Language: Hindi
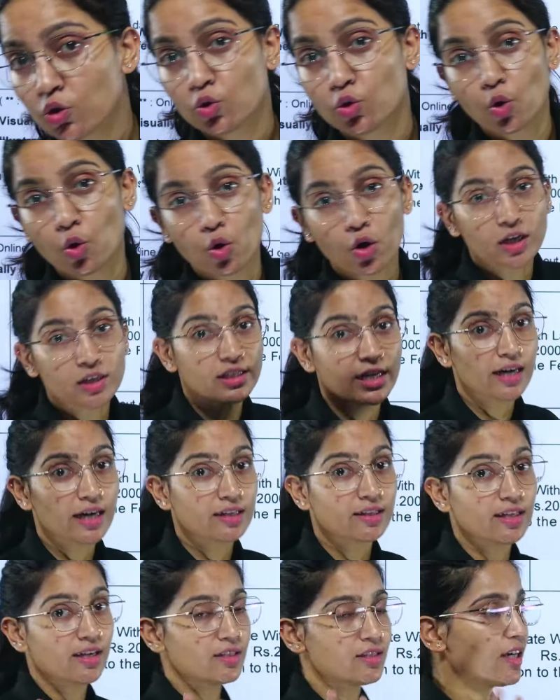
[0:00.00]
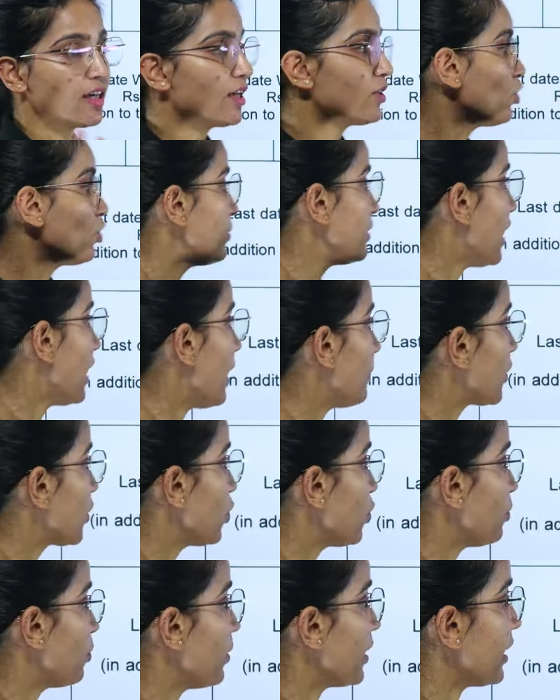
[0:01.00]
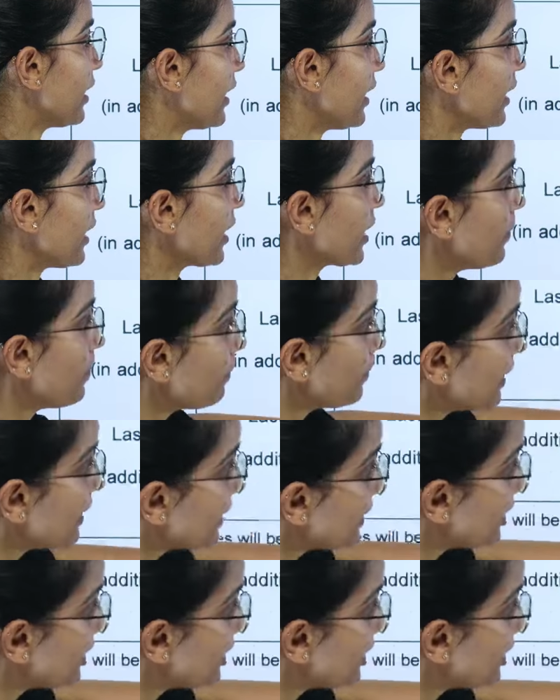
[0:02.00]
दो हजार देना चाहते हो अब आपके ऊपर है कंप्लीट